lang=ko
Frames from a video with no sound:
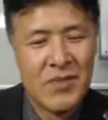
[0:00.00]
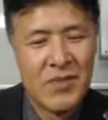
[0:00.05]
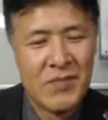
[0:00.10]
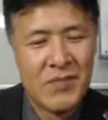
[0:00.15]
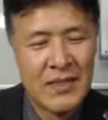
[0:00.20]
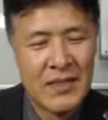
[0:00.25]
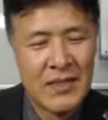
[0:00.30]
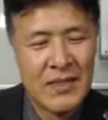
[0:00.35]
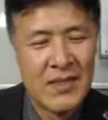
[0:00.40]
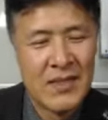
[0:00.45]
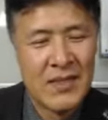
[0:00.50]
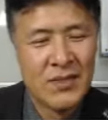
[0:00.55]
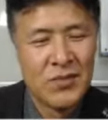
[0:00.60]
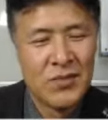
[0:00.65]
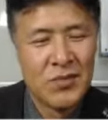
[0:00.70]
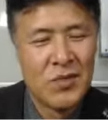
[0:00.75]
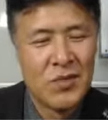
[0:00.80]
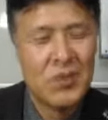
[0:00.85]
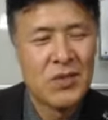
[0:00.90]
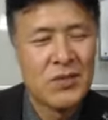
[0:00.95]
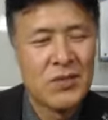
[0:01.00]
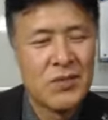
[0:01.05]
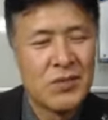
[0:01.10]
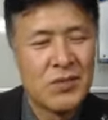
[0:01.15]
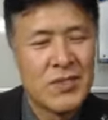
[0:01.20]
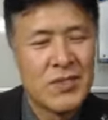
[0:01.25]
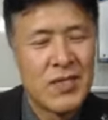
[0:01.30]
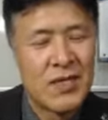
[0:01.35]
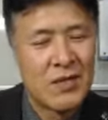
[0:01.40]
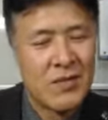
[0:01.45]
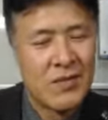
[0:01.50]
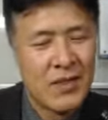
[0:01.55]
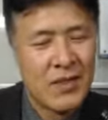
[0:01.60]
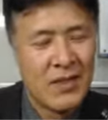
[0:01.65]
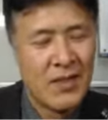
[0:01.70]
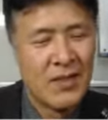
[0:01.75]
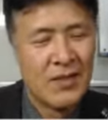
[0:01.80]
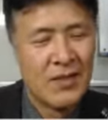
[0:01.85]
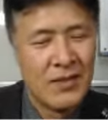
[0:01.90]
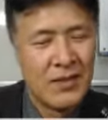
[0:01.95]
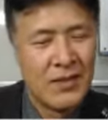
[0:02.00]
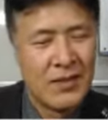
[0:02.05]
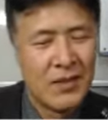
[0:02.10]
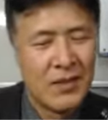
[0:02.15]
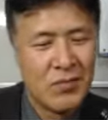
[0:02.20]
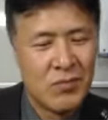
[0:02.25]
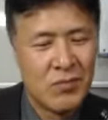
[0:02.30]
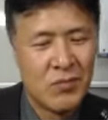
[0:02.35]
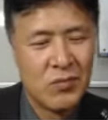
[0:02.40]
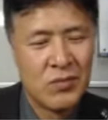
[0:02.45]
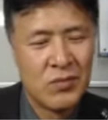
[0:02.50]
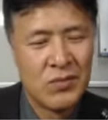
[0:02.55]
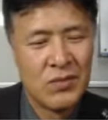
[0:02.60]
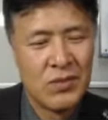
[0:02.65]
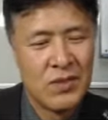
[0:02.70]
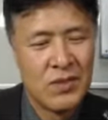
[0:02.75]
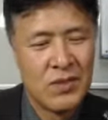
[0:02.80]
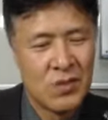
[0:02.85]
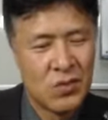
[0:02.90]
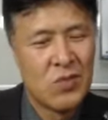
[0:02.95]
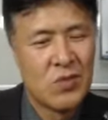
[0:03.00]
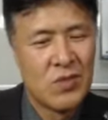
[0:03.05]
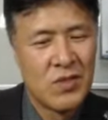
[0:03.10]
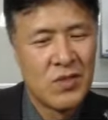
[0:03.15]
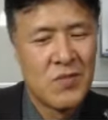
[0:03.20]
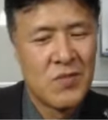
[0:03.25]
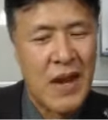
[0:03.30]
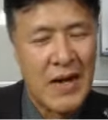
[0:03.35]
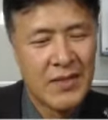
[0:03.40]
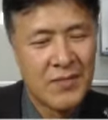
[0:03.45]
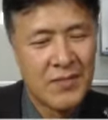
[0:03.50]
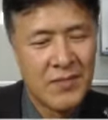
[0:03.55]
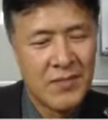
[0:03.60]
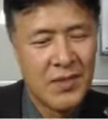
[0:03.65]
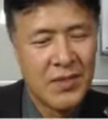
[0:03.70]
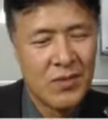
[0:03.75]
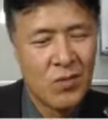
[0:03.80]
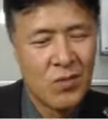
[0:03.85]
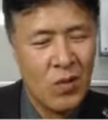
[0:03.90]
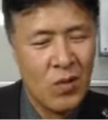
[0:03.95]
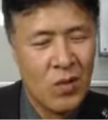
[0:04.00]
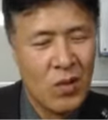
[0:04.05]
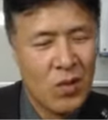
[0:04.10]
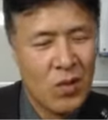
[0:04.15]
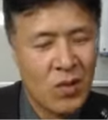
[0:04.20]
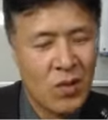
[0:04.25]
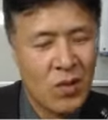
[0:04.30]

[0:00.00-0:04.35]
마찬가지로 기술 창업에 대한 이해 부분을 조금 더 말씀드리고